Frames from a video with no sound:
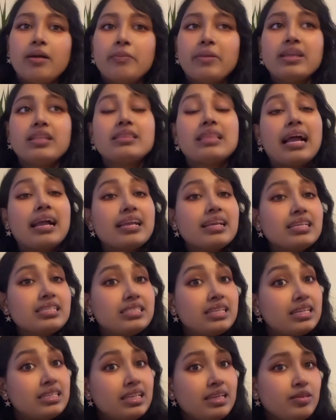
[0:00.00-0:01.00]
মানে তাকে
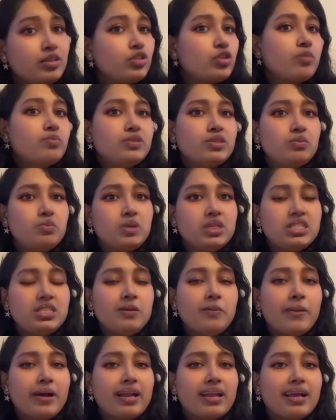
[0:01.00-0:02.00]
সেটাই সবচেয়ে
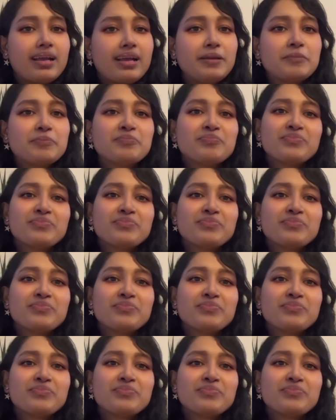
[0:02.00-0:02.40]
বেশি মানায়